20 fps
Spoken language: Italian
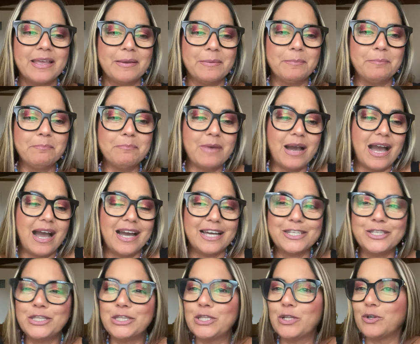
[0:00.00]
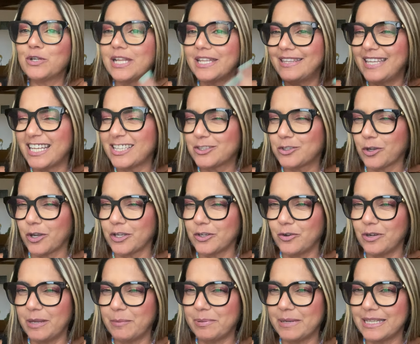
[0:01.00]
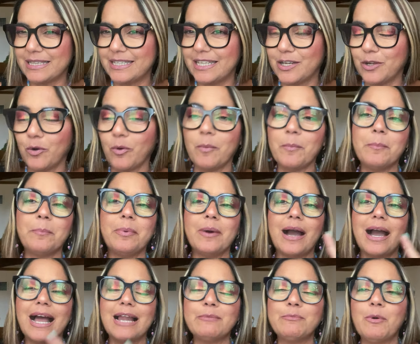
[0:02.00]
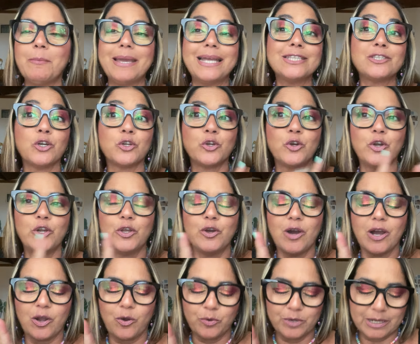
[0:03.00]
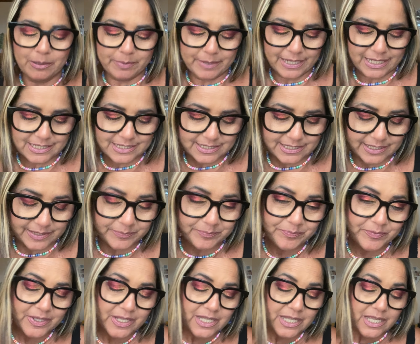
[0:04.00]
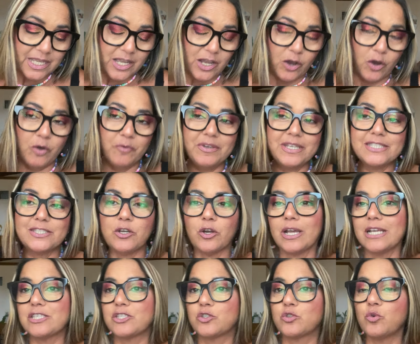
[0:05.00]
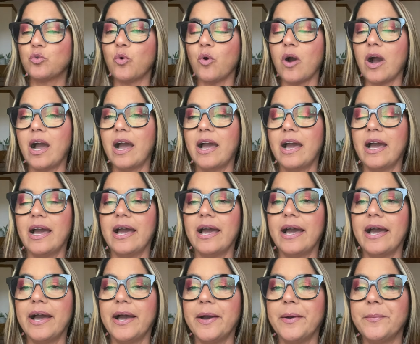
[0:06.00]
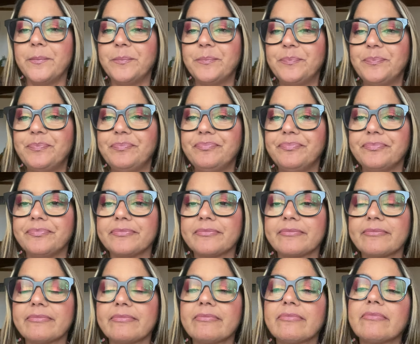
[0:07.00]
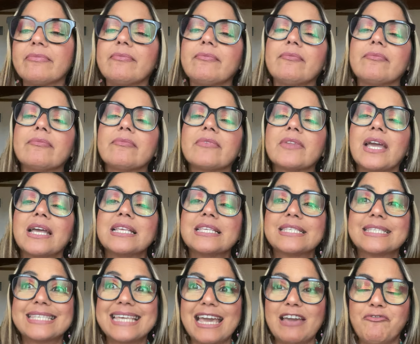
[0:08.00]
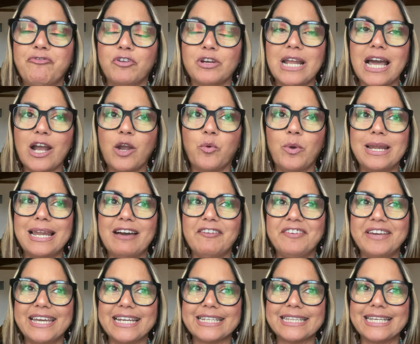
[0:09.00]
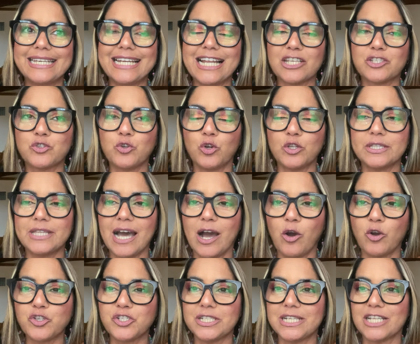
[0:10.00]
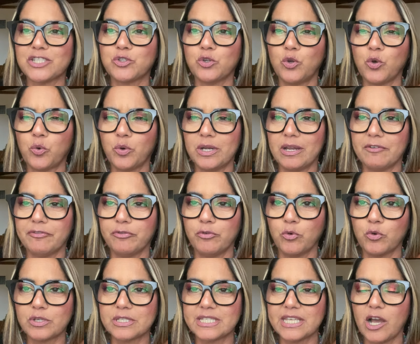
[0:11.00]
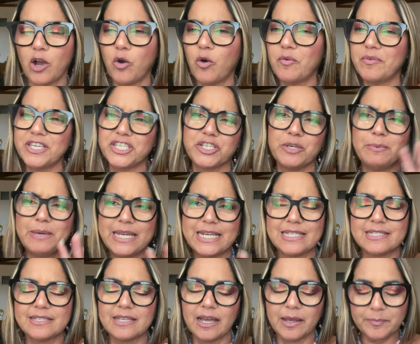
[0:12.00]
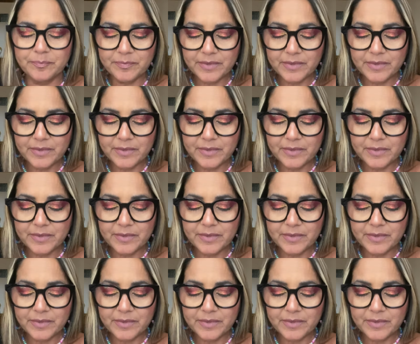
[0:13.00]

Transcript: ma non è detto che non le prenderò. Al momento non le ho ancora presi ho visto che su ehm, Sephora quella verde era sold out, c'era solo quella fucsia o viceversa.